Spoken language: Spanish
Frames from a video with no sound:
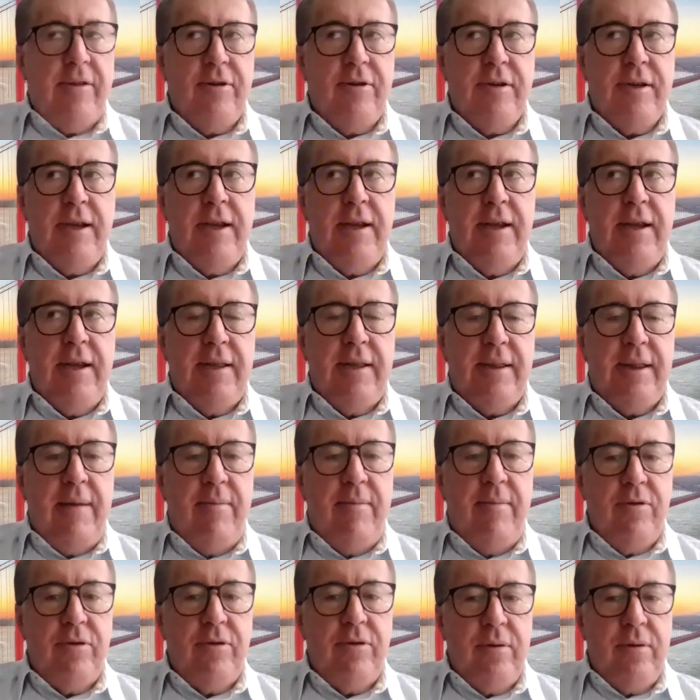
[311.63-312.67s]
entonces
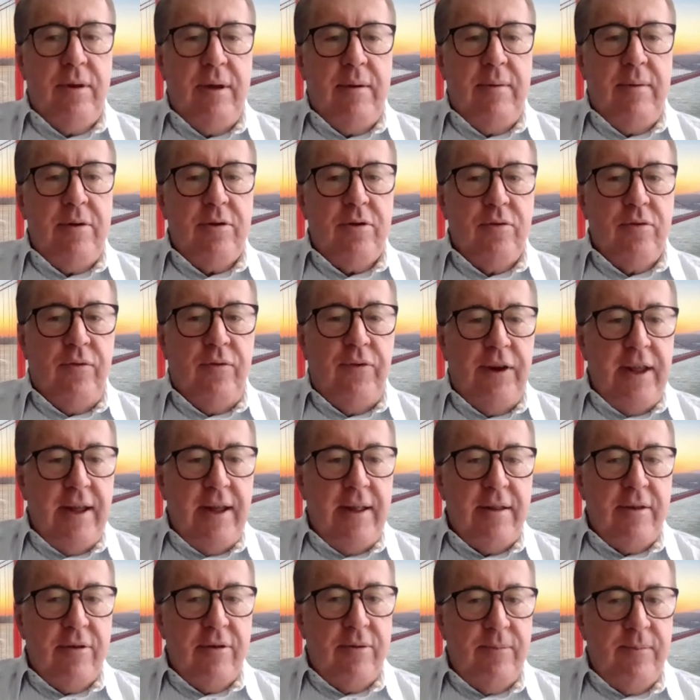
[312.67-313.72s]
estamos
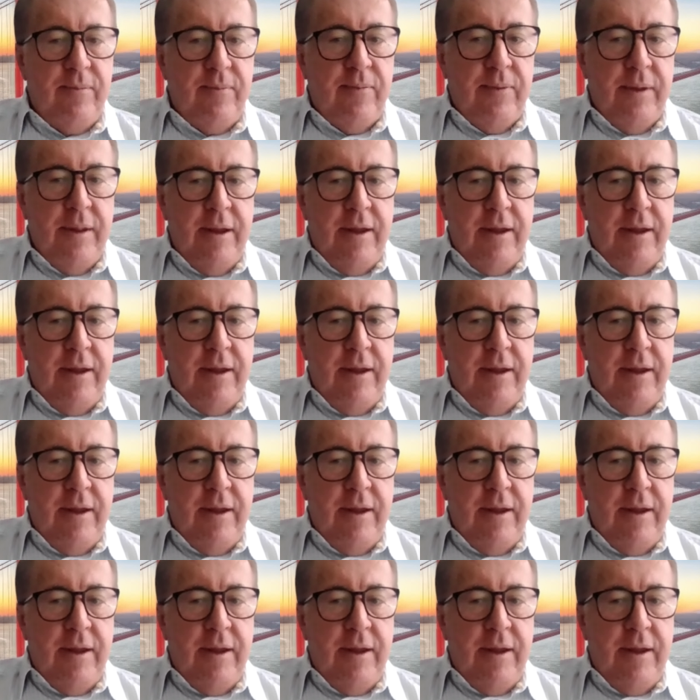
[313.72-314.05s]
sufriendo